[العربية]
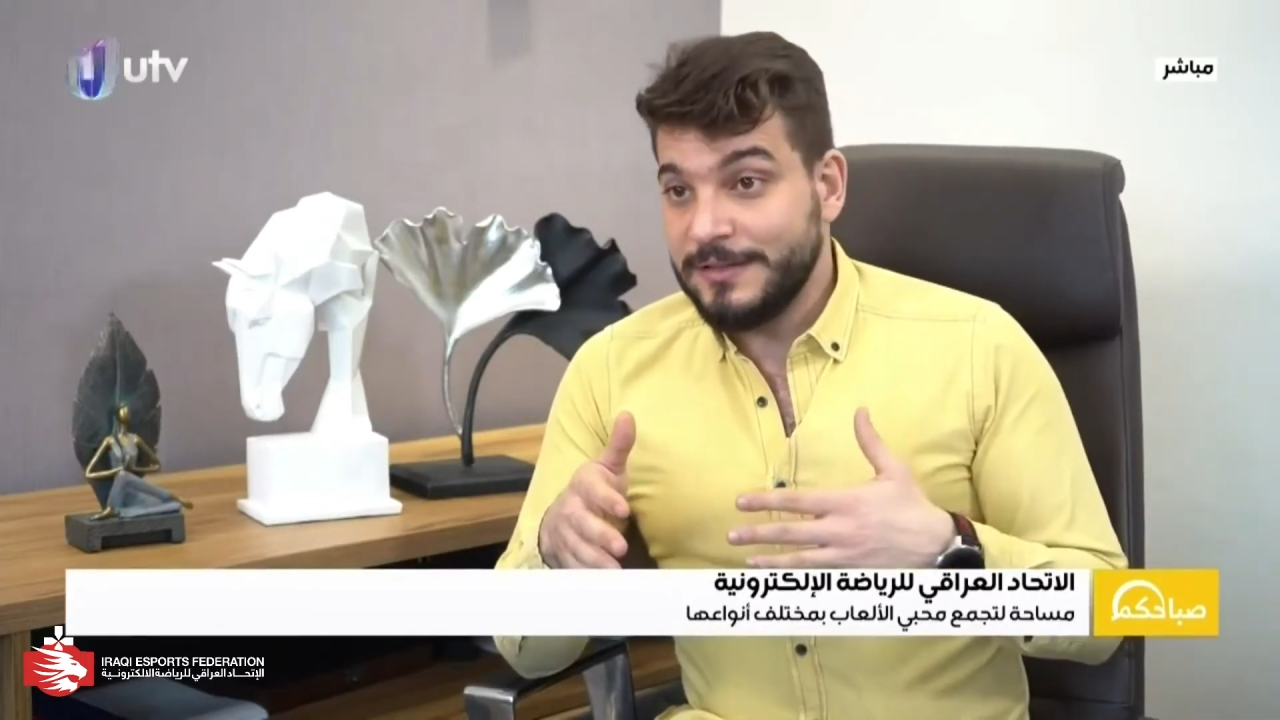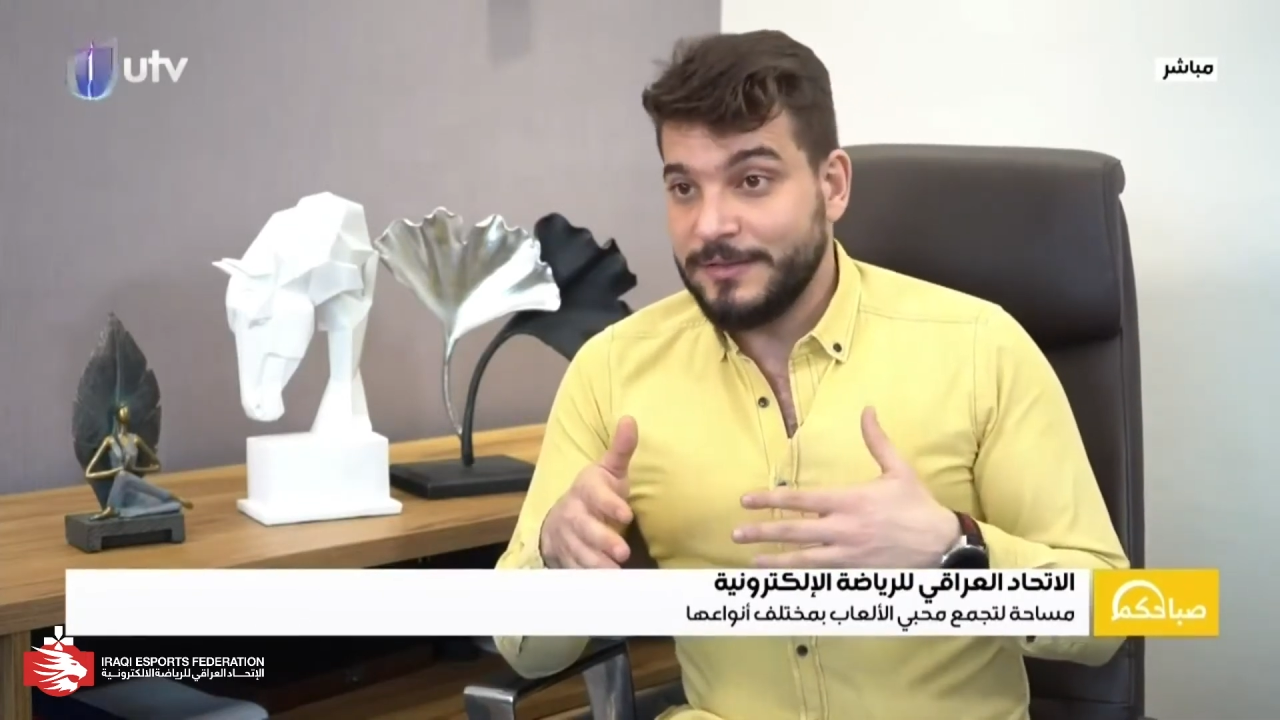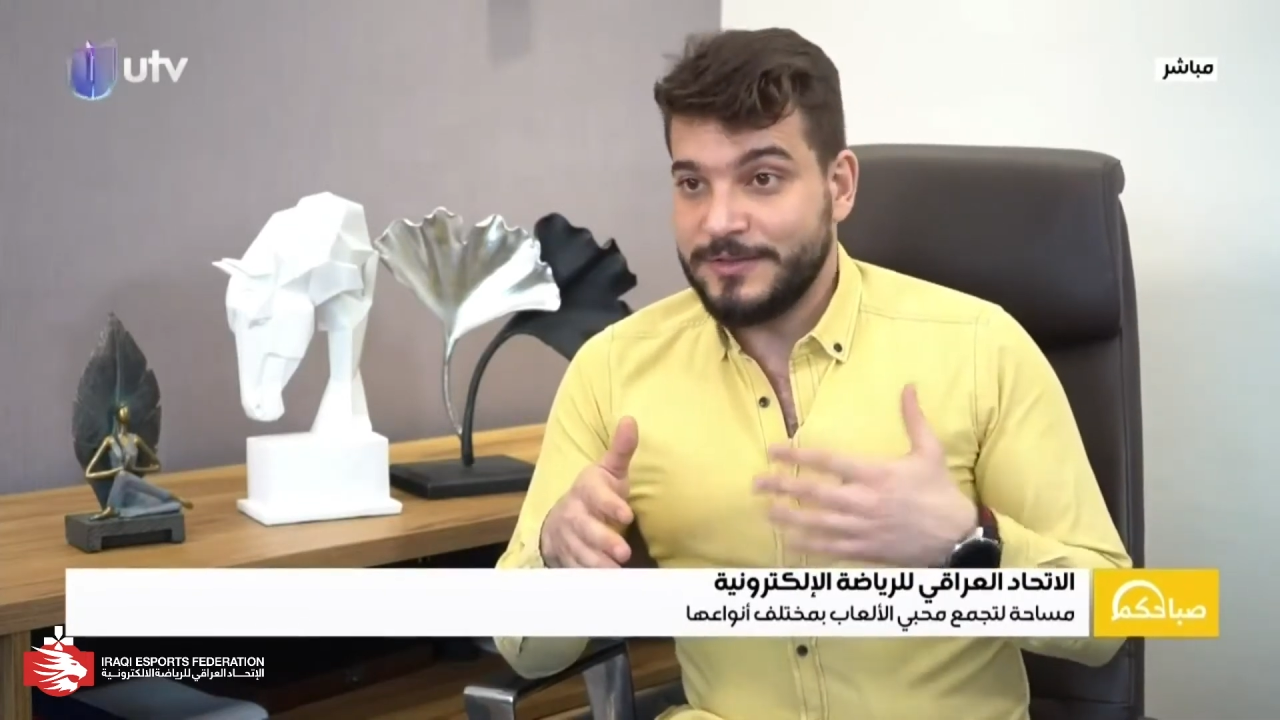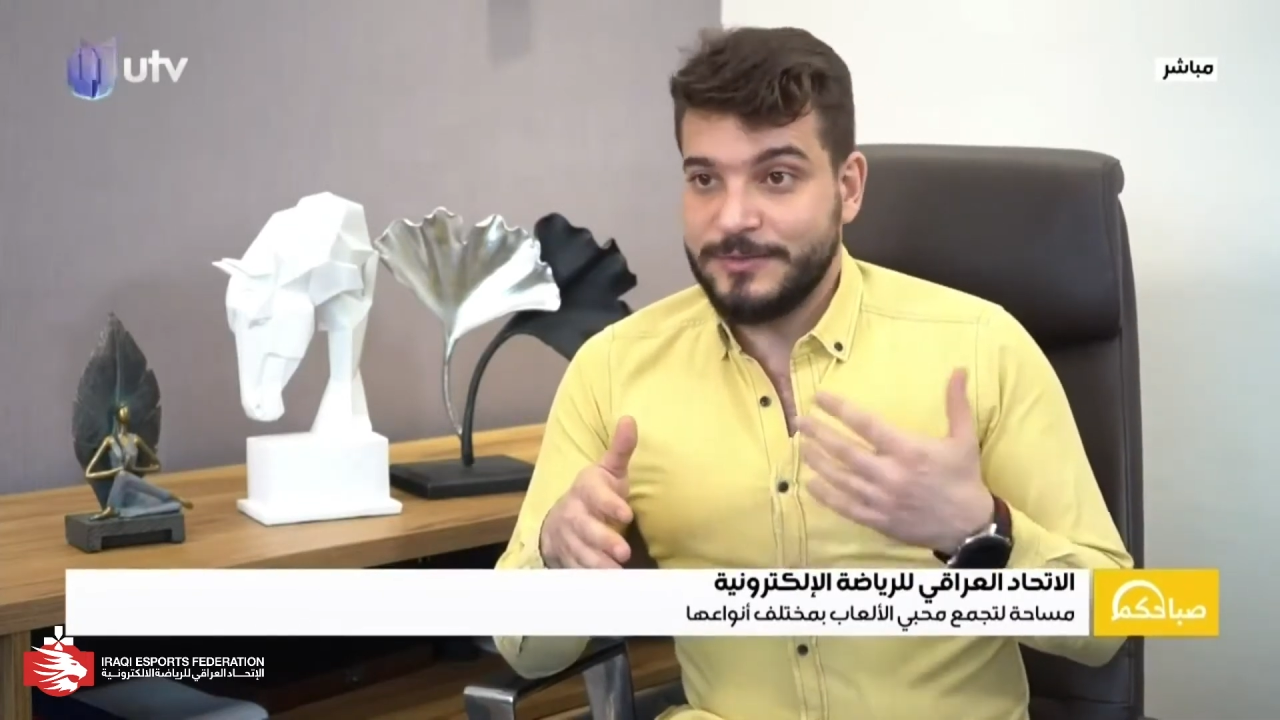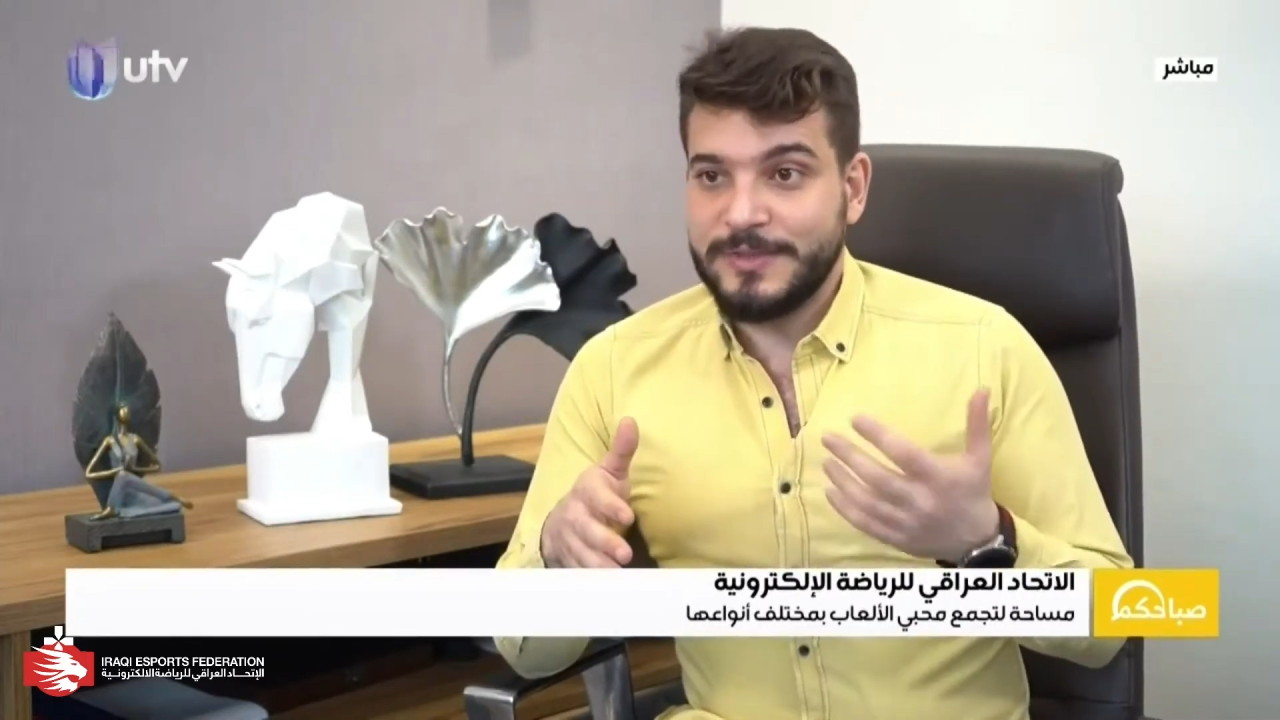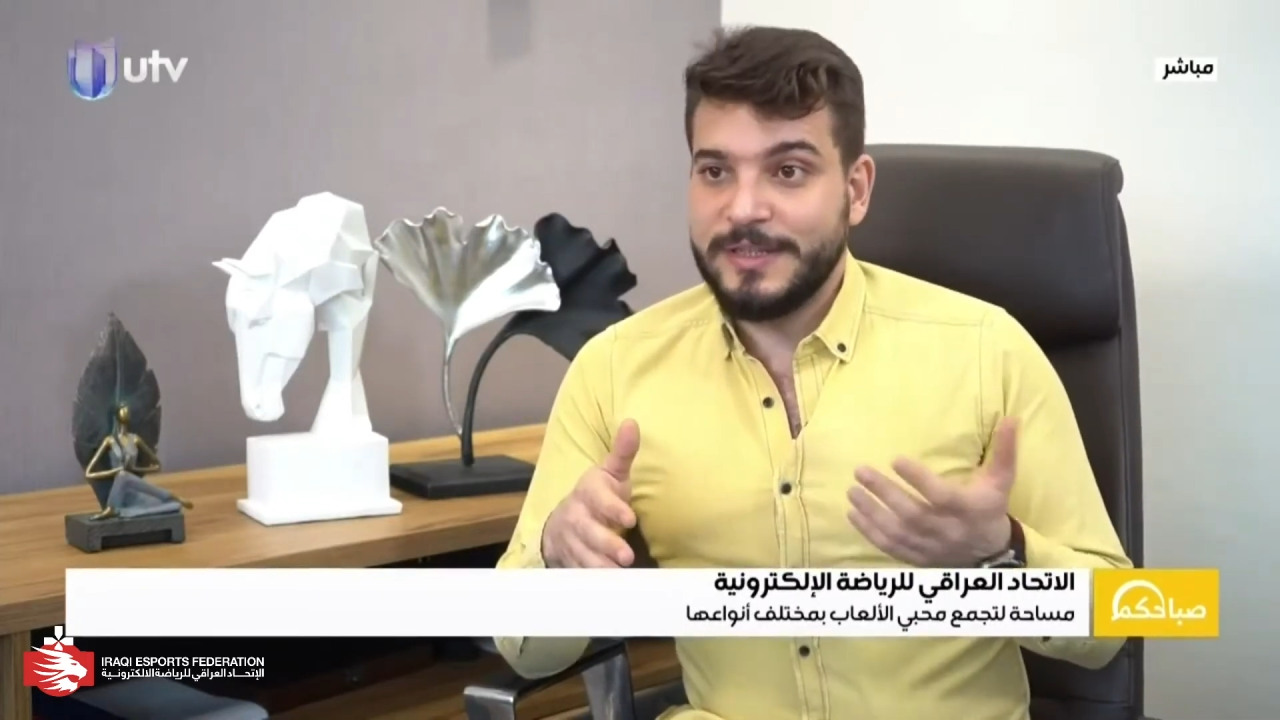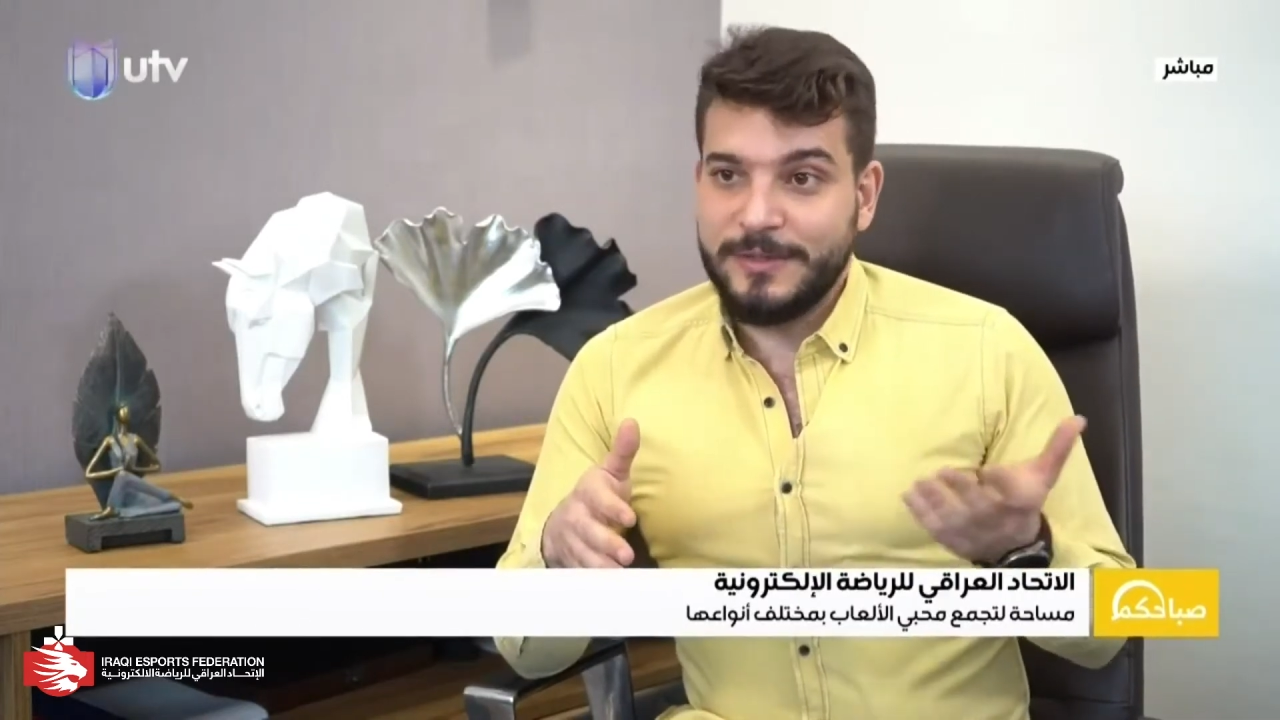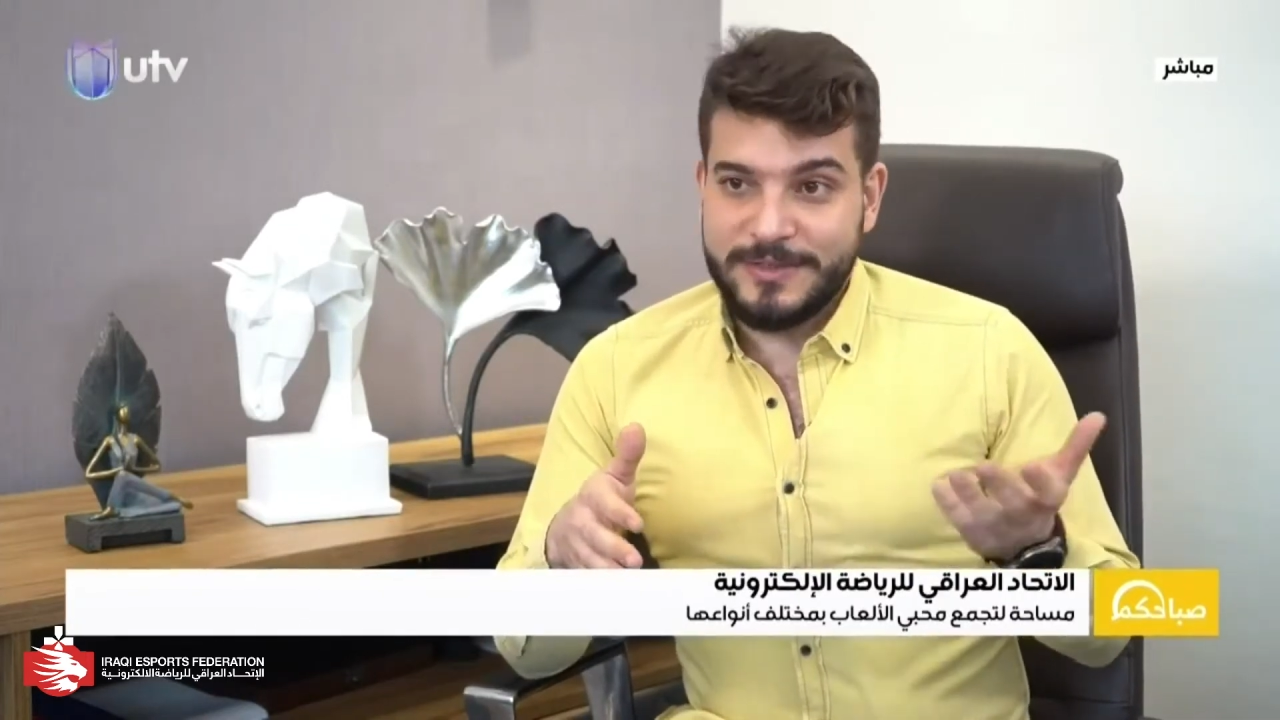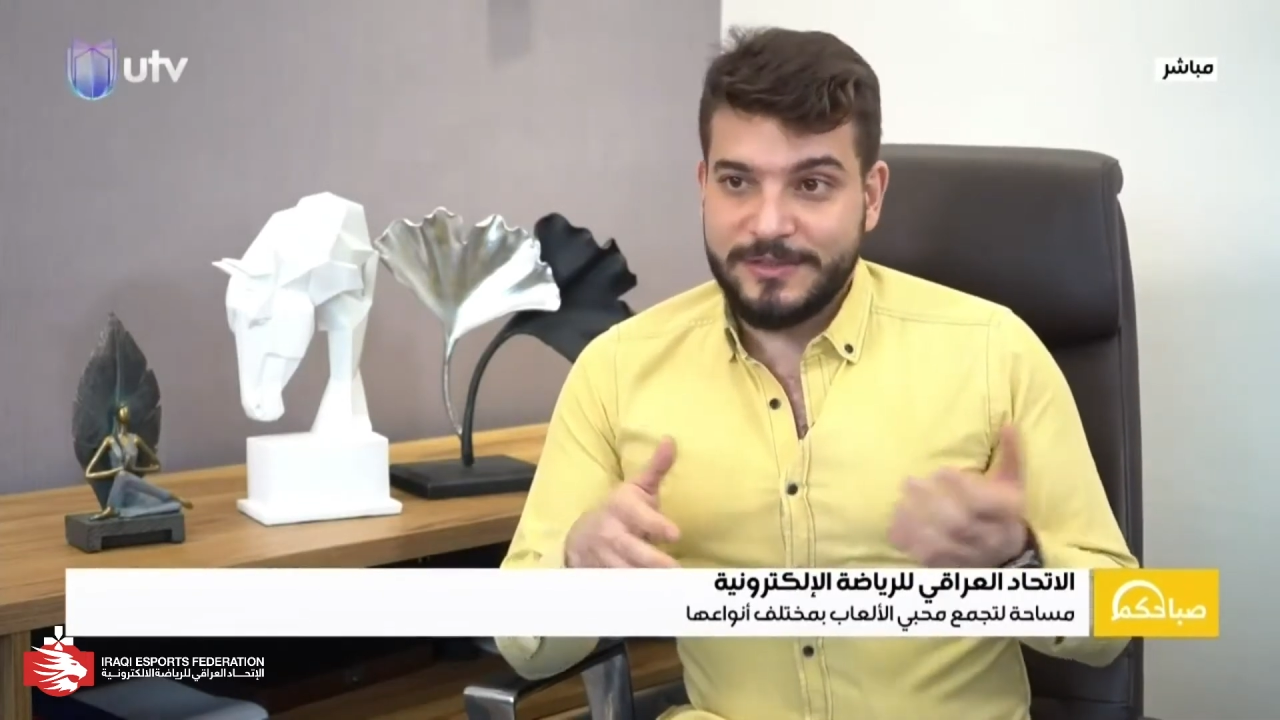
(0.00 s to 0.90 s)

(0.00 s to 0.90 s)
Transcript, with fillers: خصوصا يعني وزاره